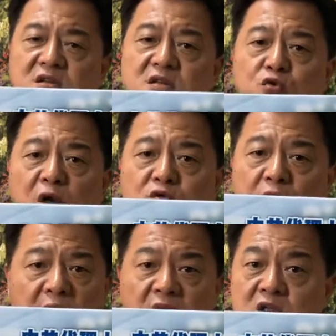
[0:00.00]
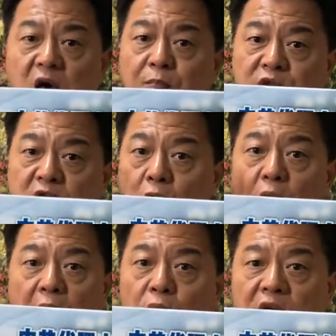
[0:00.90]
治宣传，这个不叫
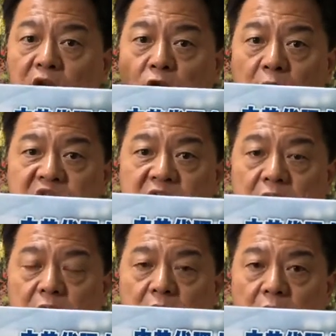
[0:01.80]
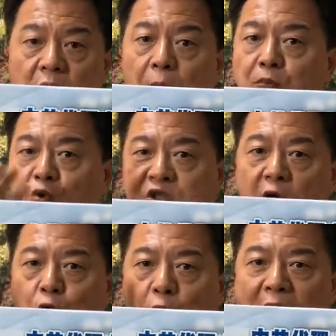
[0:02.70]
国安问题，对不起，不
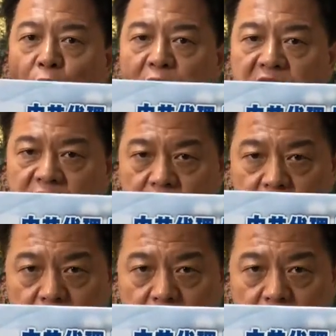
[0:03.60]
叫国安问题，